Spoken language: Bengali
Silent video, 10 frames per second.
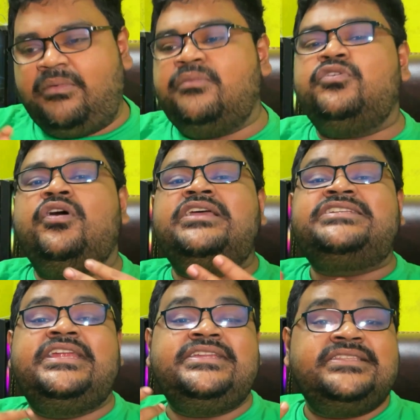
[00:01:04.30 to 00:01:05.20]
আমার মনে হয়
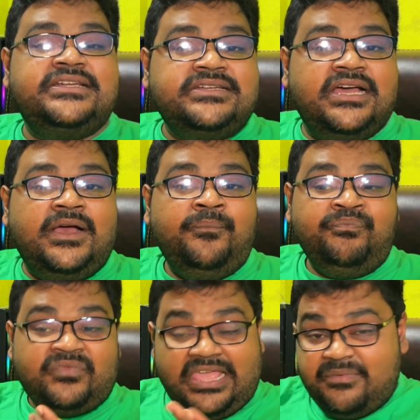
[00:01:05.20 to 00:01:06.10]
সেই টিজারটা
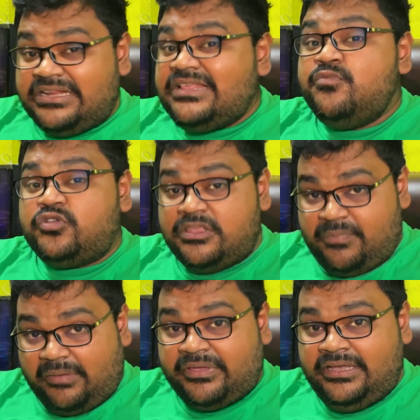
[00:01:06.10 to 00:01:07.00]
এবার ঈদে মুক্তি
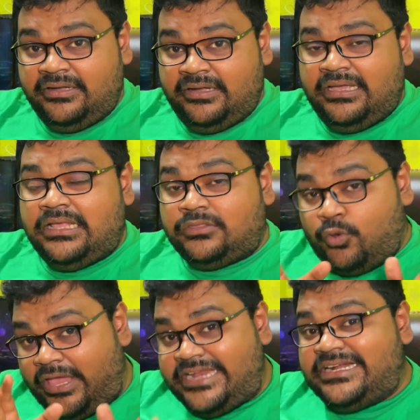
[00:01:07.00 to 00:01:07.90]
পাবে তো
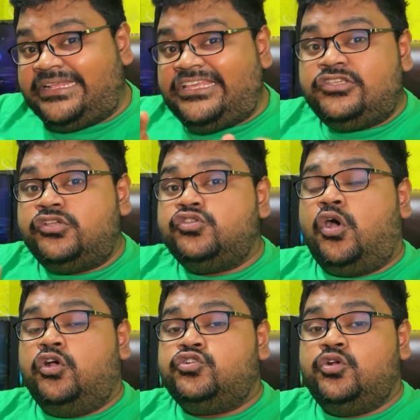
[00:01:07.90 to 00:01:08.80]
এটার কিছু কিছু
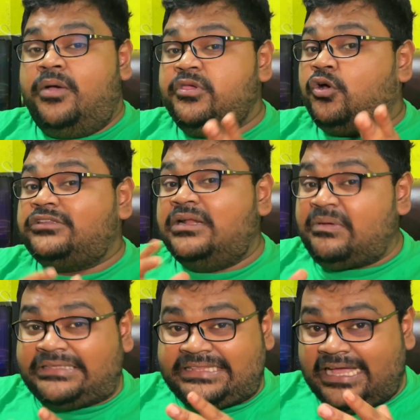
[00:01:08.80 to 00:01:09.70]
অংশ আমি কথার
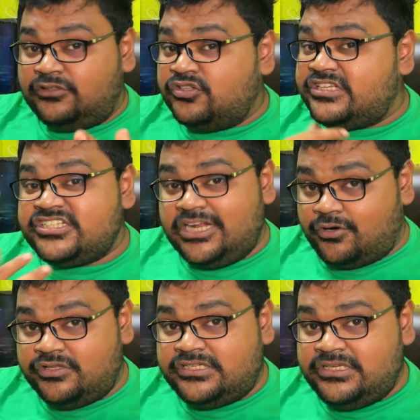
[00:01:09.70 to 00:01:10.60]
মাঝে দেখানোর চেষ্টা
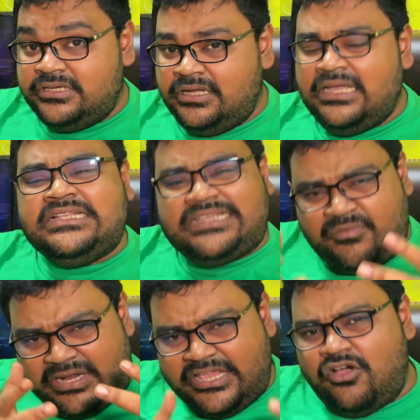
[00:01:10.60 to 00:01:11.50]
করছি যেমন
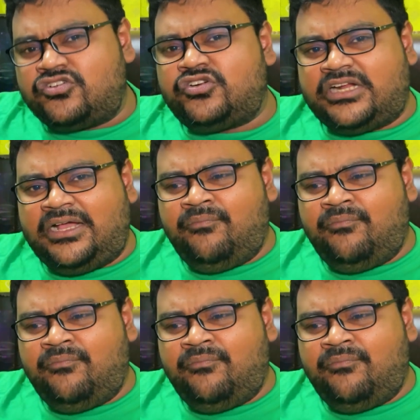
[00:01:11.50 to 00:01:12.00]
এই অংশটা